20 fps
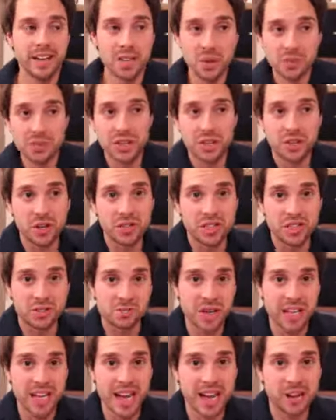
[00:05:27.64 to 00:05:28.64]
Ich hoffe, ihr
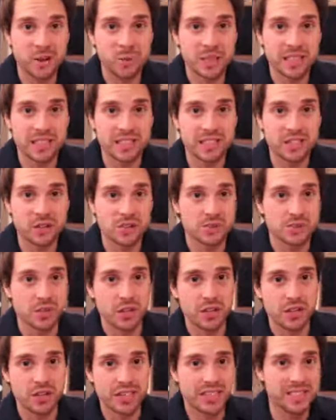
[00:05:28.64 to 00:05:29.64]
konntet meiner Argumentation
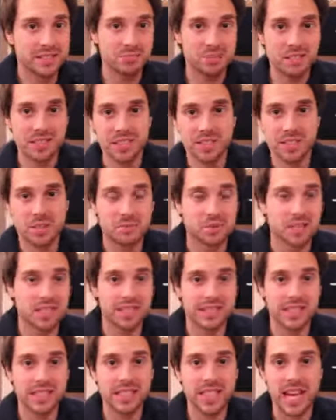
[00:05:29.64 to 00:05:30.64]
folgen. Ist ein bisschen
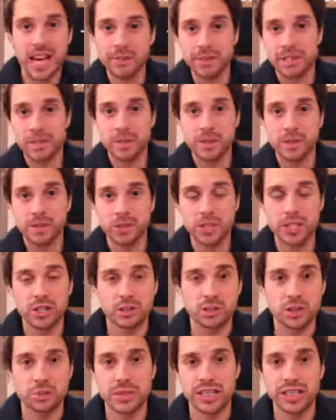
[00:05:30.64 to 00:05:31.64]
kompliziert, aber ich bin natürlich
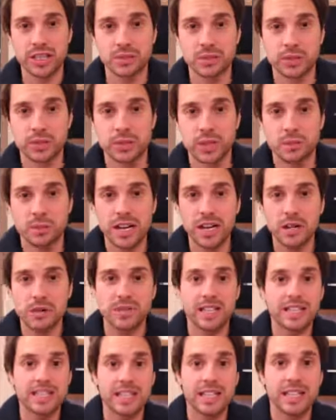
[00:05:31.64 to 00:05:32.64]
auch gespannt auf eure
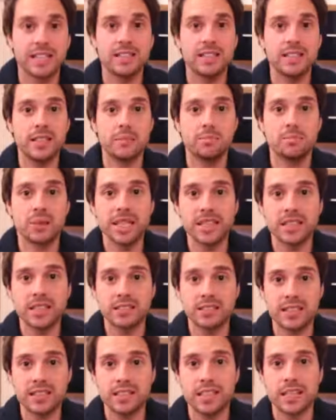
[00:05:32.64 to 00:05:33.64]
Meinung. Was sagt ihr? Bringt
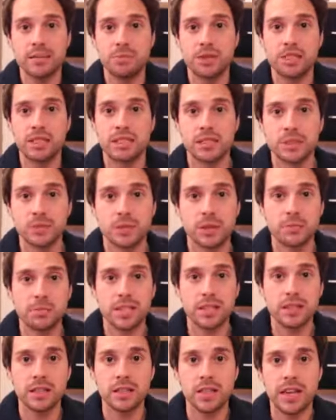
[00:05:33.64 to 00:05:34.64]
es was, die NPD zu
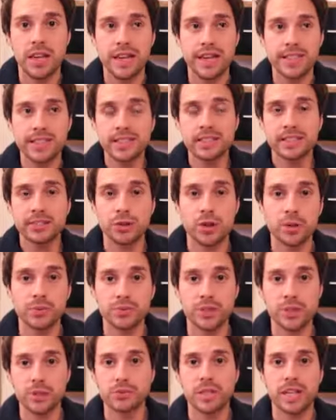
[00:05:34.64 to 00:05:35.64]
verbieten? Ist es ein
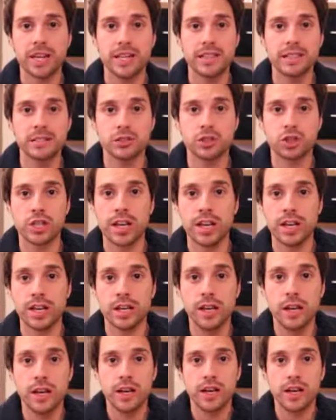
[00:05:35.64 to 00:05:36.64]
Tropfen auf den heißen Stein?